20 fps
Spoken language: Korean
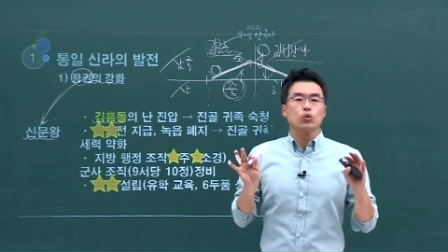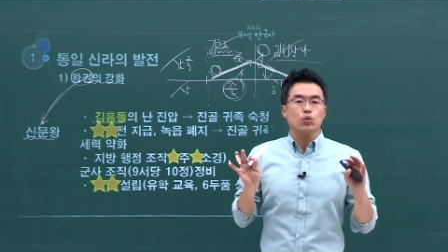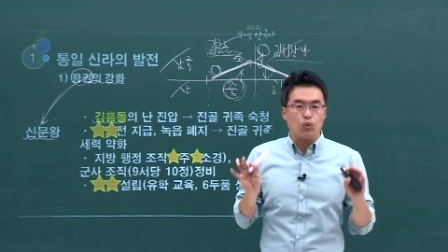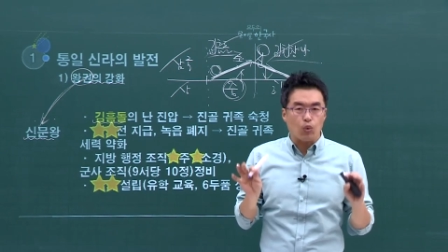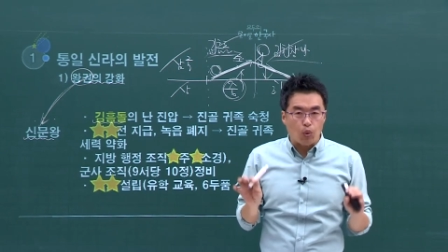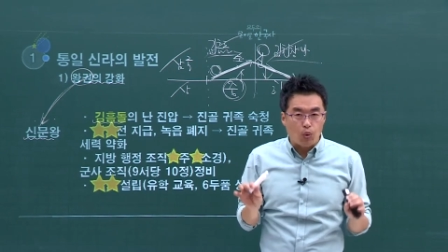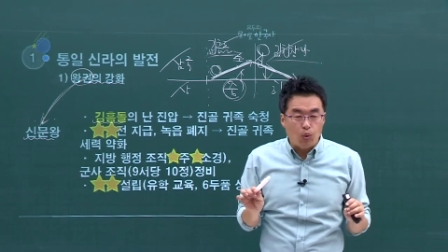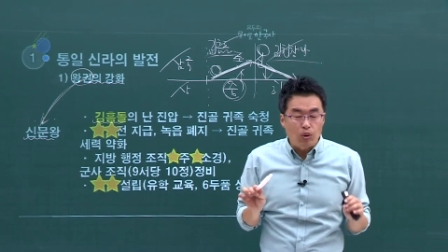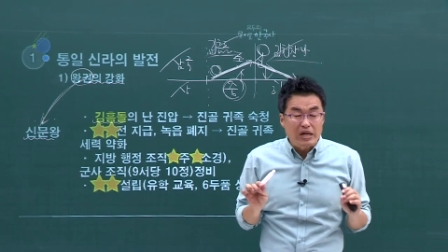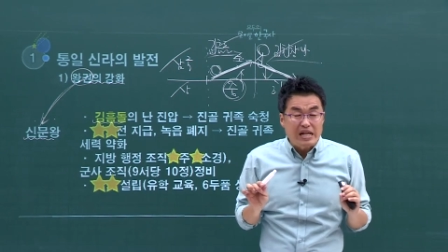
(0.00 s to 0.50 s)

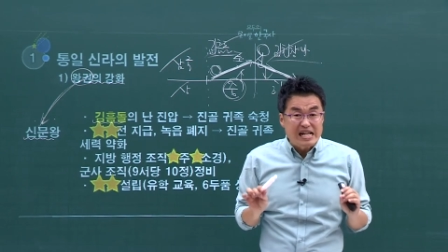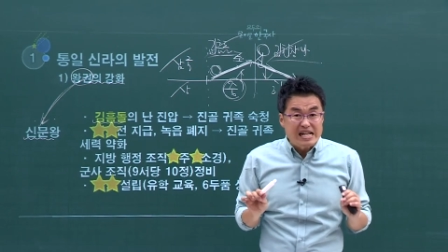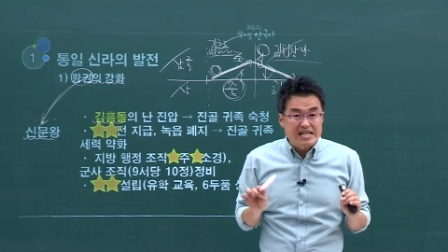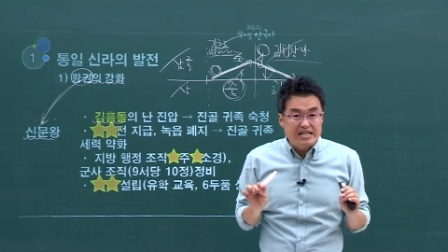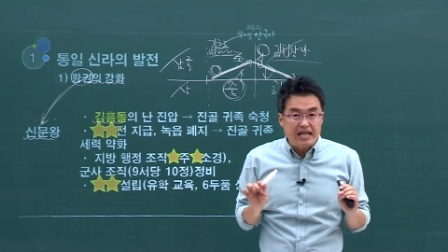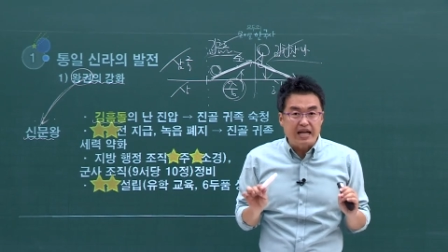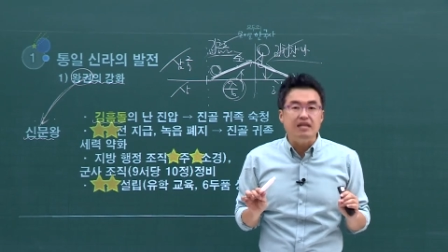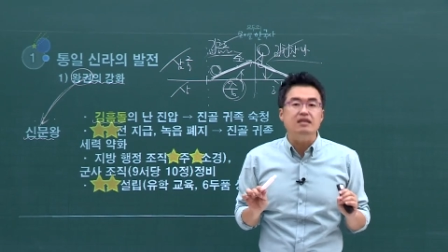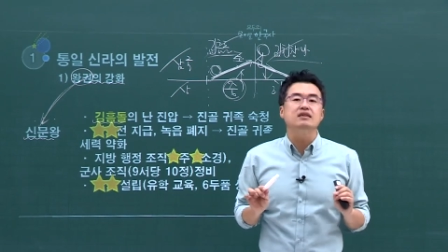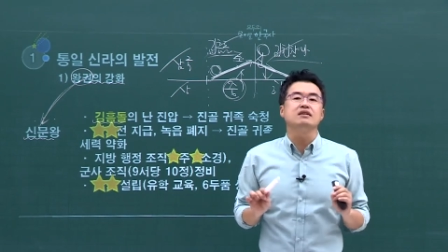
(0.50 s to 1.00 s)
요걸
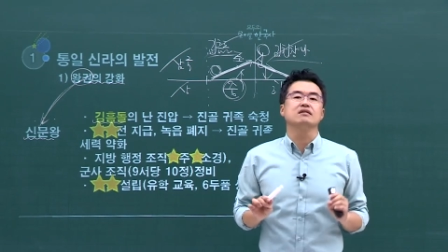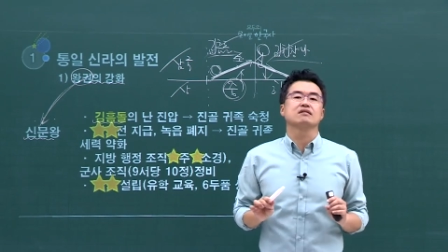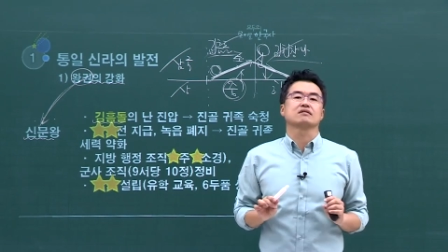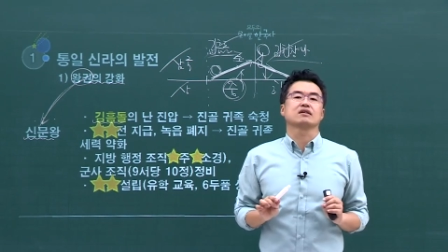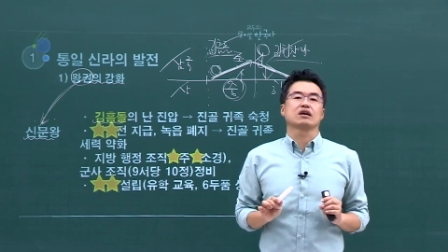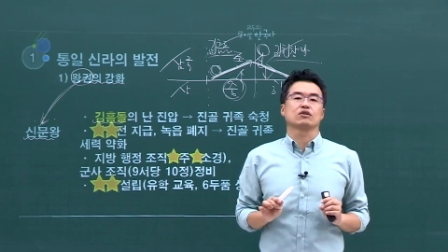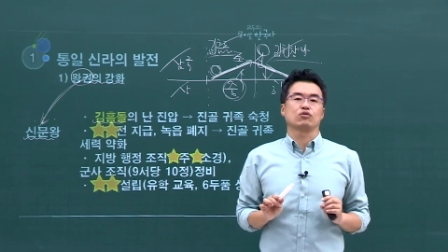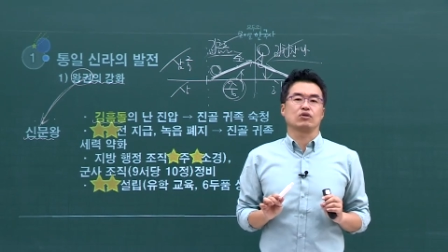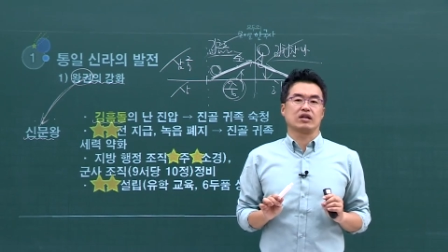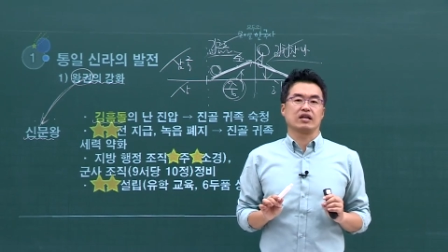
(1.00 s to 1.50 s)
일단
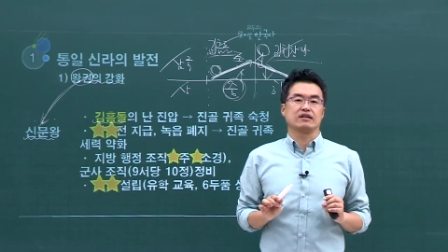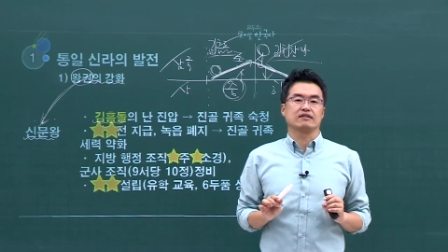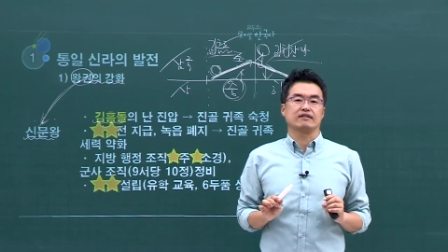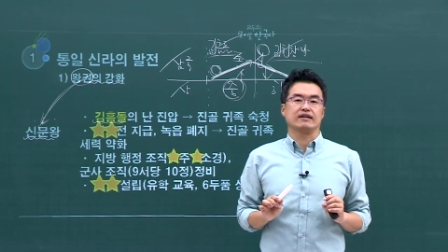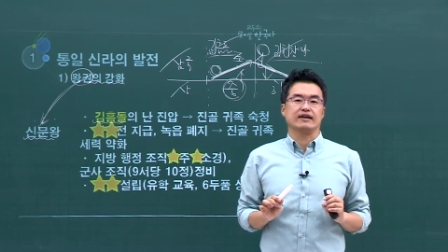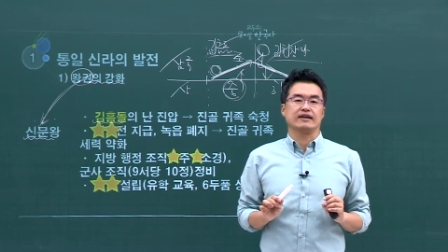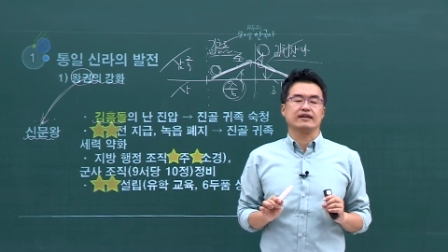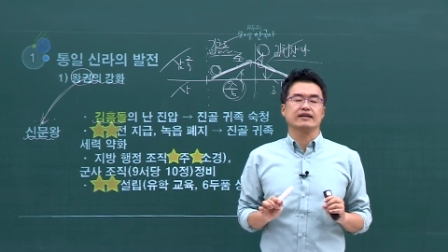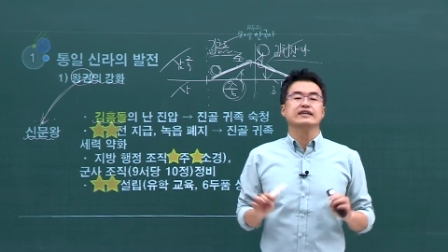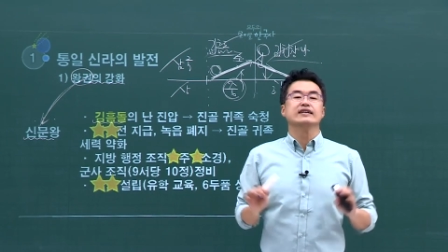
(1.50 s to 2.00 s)
기억해 줘야 되는 거야.